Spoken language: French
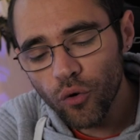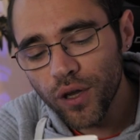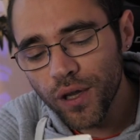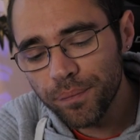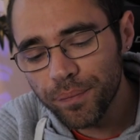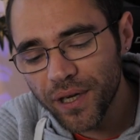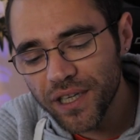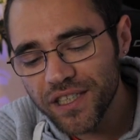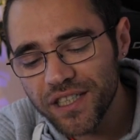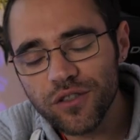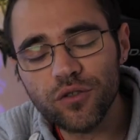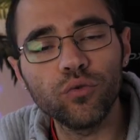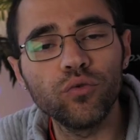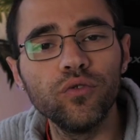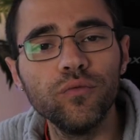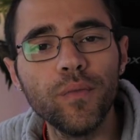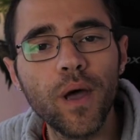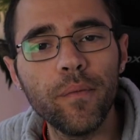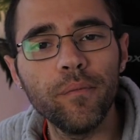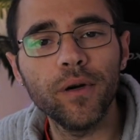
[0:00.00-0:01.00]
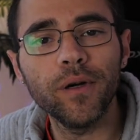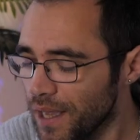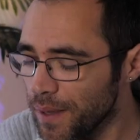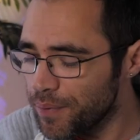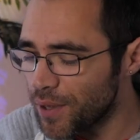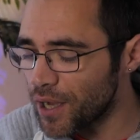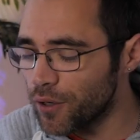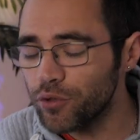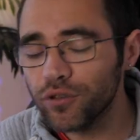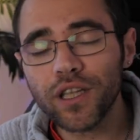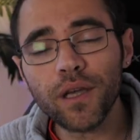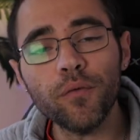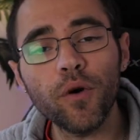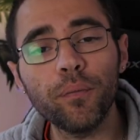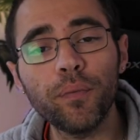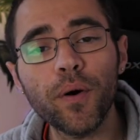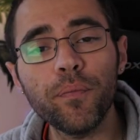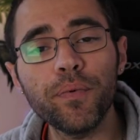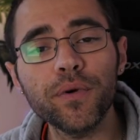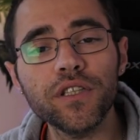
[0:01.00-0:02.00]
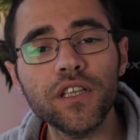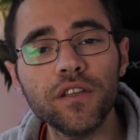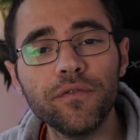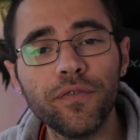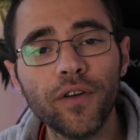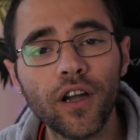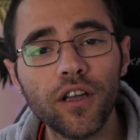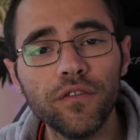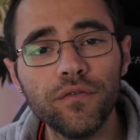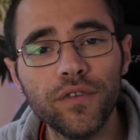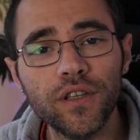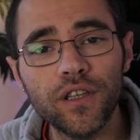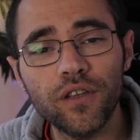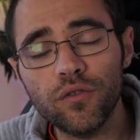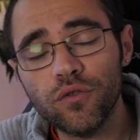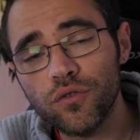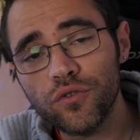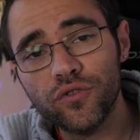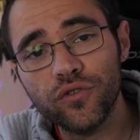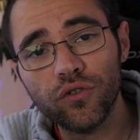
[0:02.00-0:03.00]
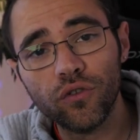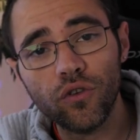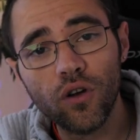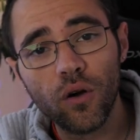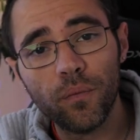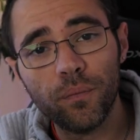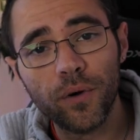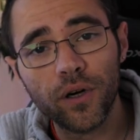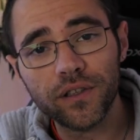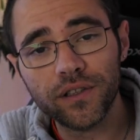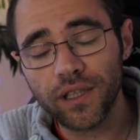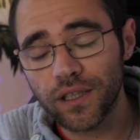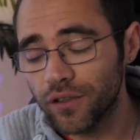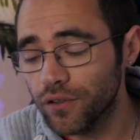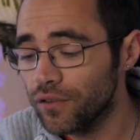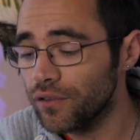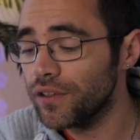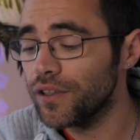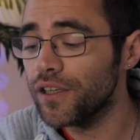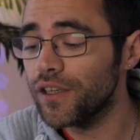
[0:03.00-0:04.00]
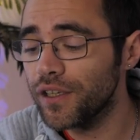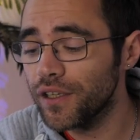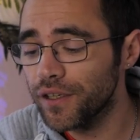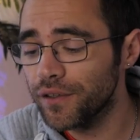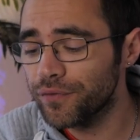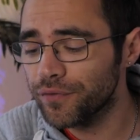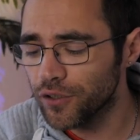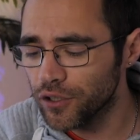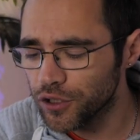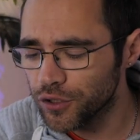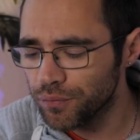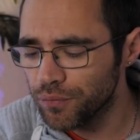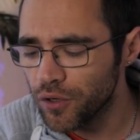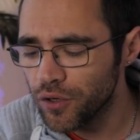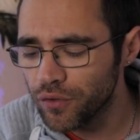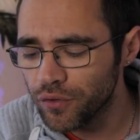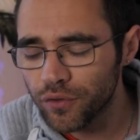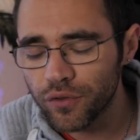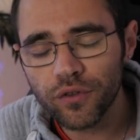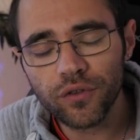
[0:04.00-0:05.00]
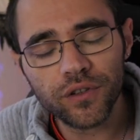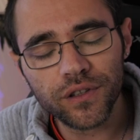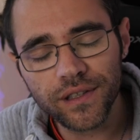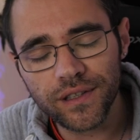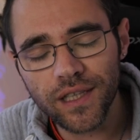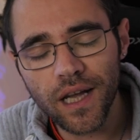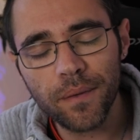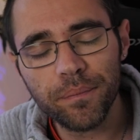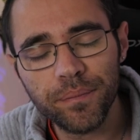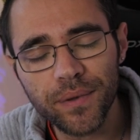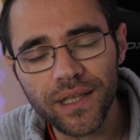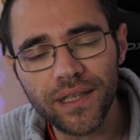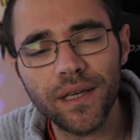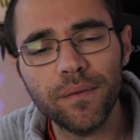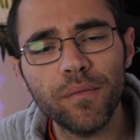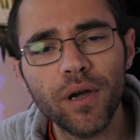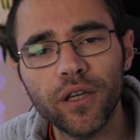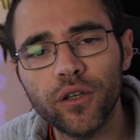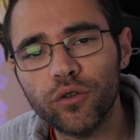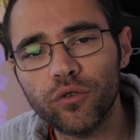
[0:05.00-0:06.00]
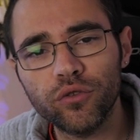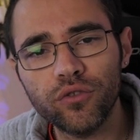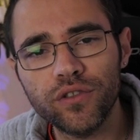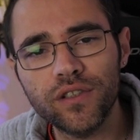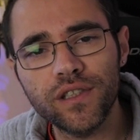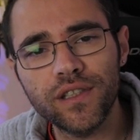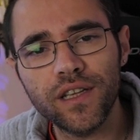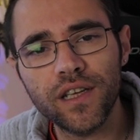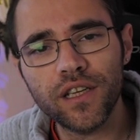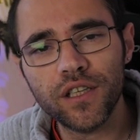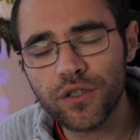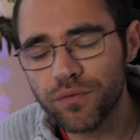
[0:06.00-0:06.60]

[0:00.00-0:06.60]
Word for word: Oui, précisons tout de même. Eh bien, écoutez, ils m'ont proposé de faire une vidéo sur leur brosse à dents, et franchement, euh, ça a piqué ma curiosité.